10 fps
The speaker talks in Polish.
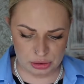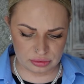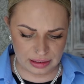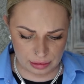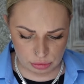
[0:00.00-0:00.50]
bo są
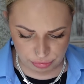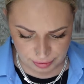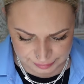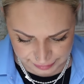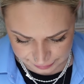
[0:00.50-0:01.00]
tak
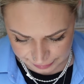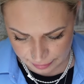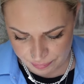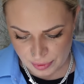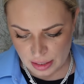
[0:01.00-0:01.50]

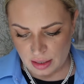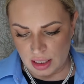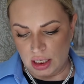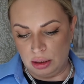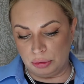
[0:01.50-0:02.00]
ufajdane.
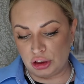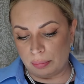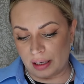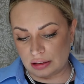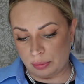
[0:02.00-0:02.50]
Mi się
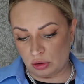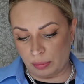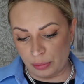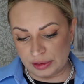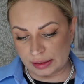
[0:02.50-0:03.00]
bardzo
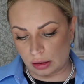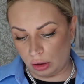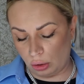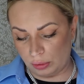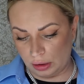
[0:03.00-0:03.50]
podobały z
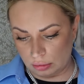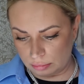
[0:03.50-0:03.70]
Chloe.